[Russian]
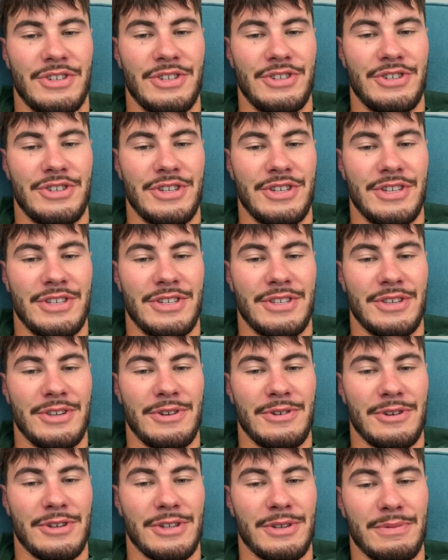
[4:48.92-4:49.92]
из Чечни,
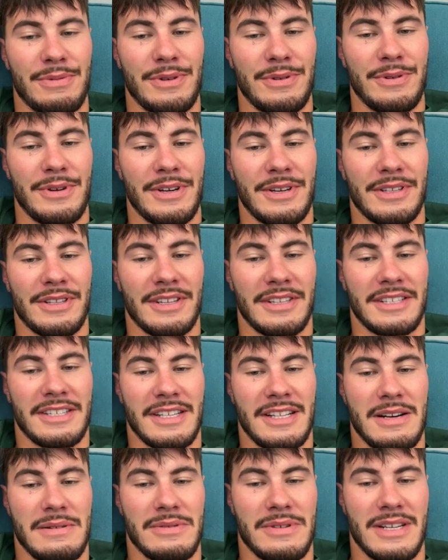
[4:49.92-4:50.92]
Сережа, привет.
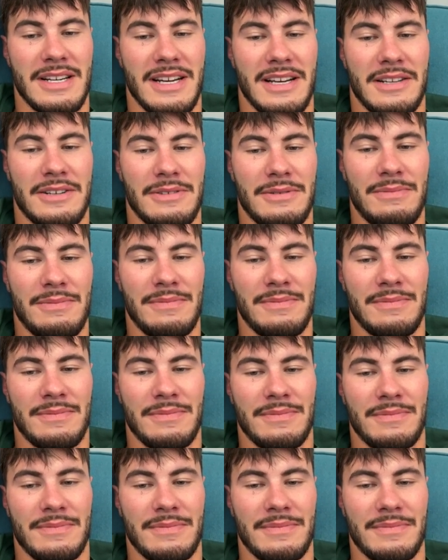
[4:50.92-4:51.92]
Ассаламу алейкум.
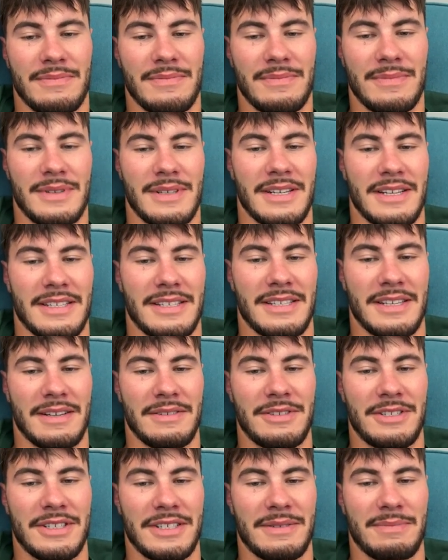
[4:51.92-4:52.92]

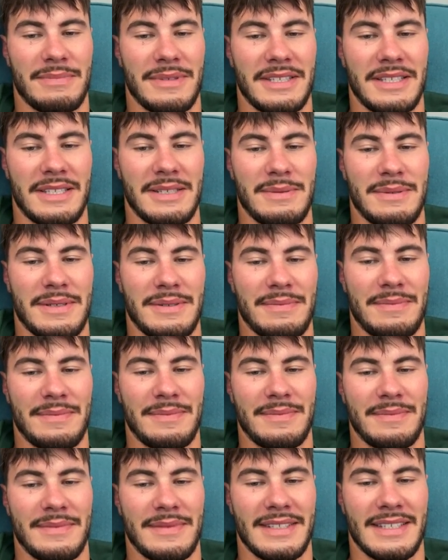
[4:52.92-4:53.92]
Красавчик, спасибо.
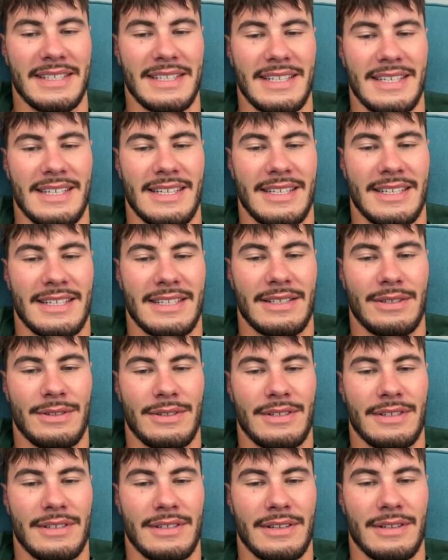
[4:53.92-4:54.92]

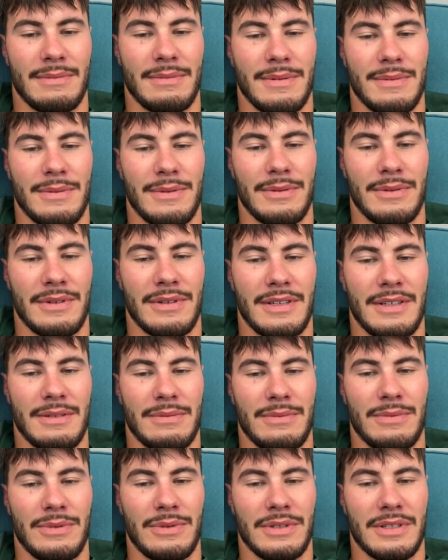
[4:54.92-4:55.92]
Что все говорят по поводу
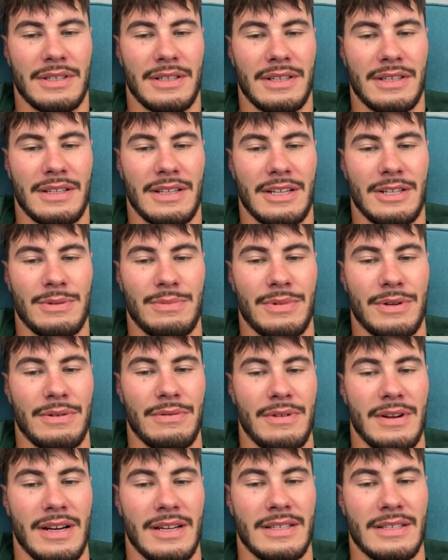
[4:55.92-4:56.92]
Крис, будет к ней дальше
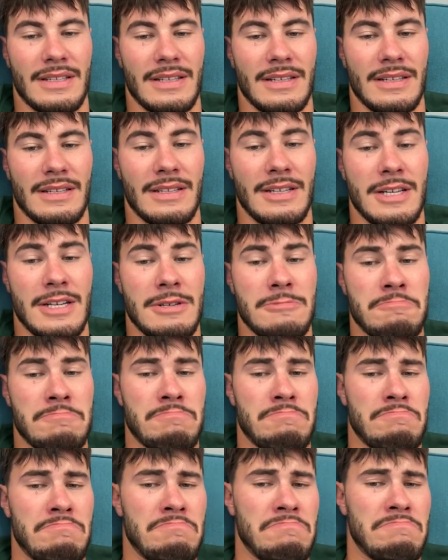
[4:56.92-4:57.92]
проявляться?
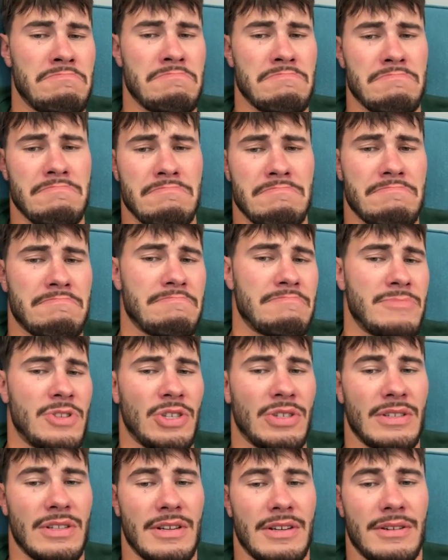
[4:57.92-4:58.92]

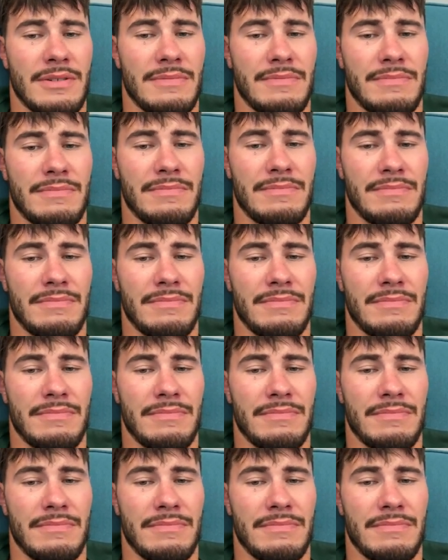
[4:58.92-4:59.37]
Не знаю.